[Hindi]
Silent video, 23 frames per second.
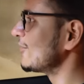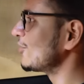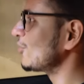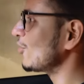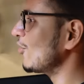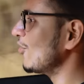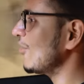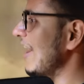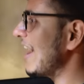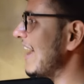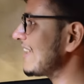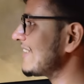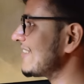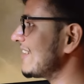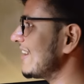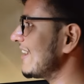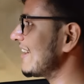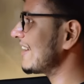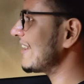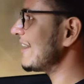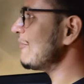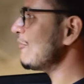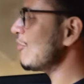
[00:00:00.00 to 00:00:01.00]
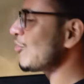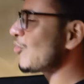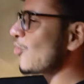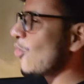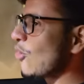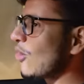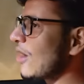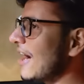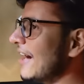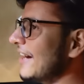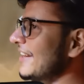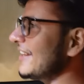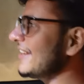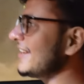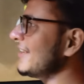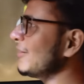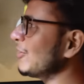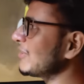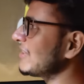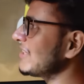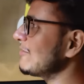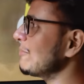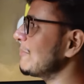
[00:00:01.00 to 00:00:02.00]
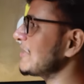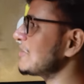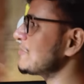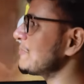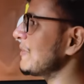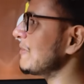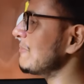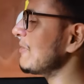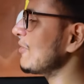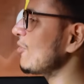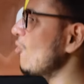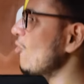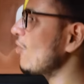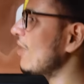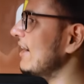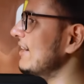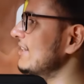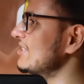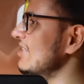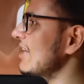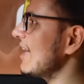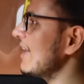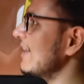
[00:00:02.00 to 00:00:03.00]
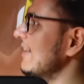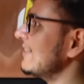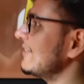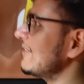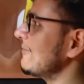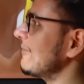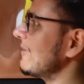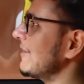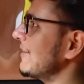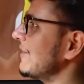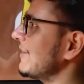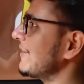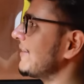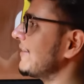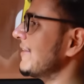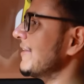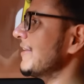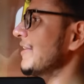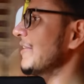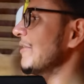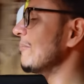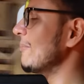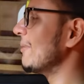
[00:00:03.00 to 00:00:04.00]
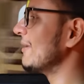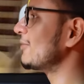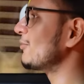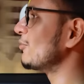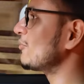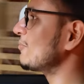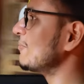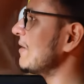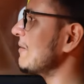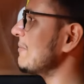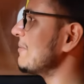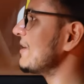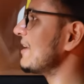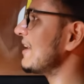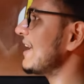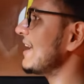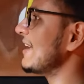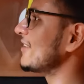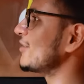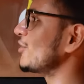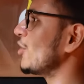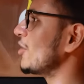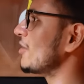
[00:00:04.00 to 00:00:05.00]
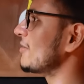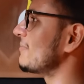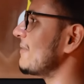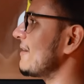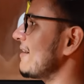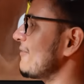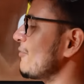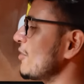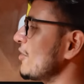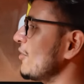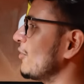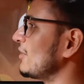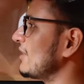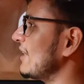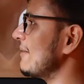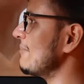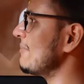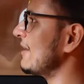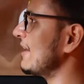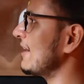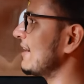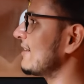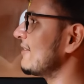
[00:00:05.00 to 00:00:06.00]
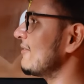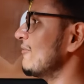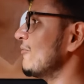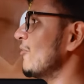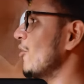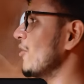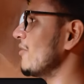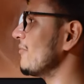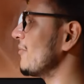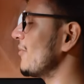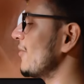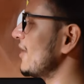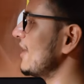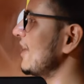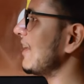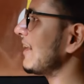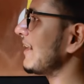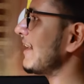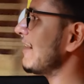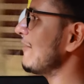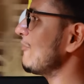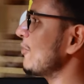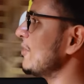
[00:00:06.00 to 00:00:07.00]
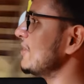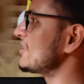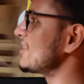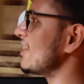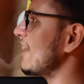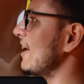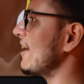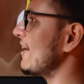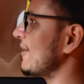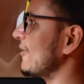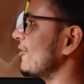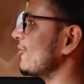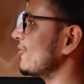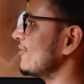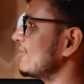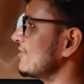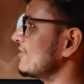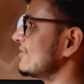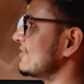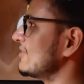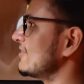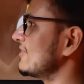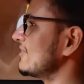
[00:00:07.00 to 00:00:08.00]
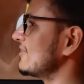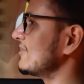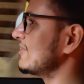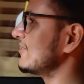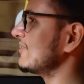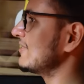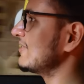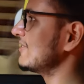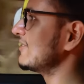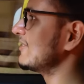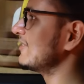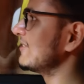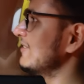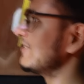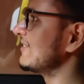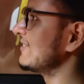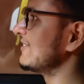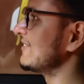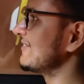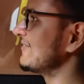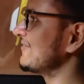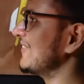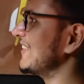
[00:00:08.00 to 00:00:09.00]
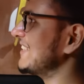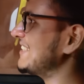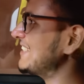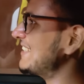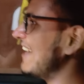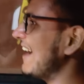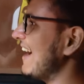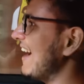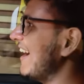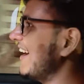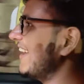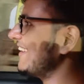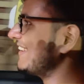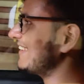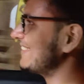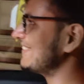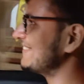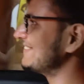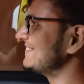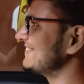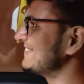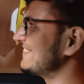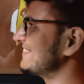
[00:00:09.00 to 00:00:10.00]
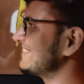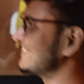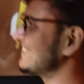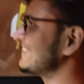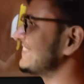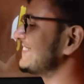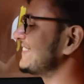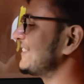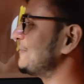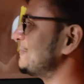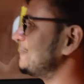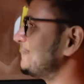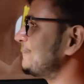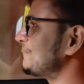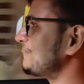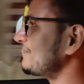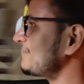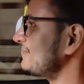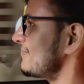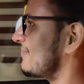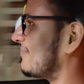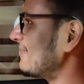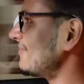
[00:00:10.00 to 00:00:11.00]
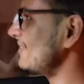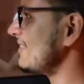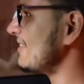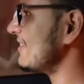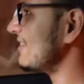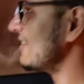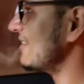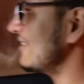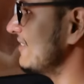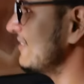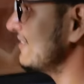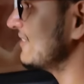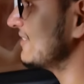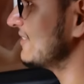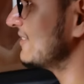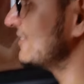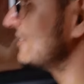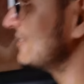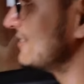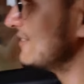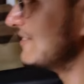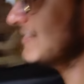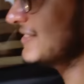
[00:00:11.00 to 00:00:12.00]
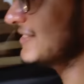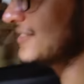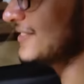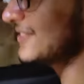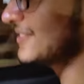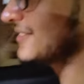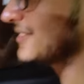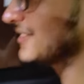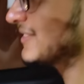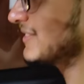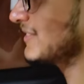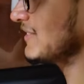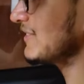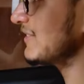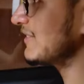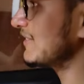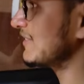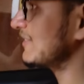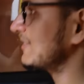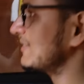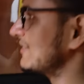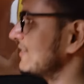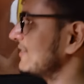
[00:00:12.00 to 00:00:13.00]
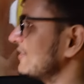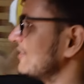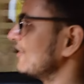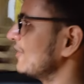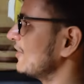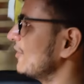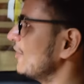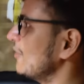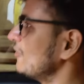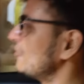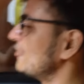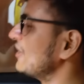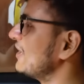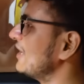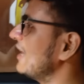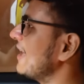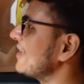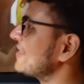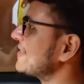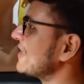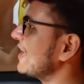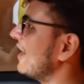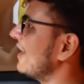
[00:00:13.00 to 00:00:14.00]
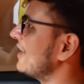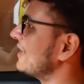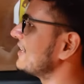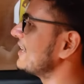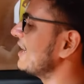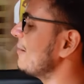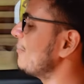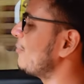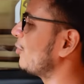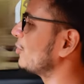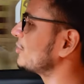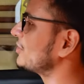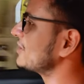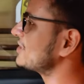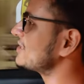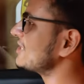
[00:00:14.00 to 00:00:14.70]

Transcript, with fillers: तो ऐसा लग रहा है वो गो कार्ट नहीं होती बचपन में गो गोकार्ट चलाई थी हाँ, हाँ, हाँ, हाँ. बस उसमें भी रेस और वही होता है ब्रेक वो वही लग रहा है वही चला रहा हूँ वैसे एज अ वो वो क्या फील आ रही है मतलब अंदर से फील कैसी आ रही है मतलब प्राउड फील हो रहा है बहुत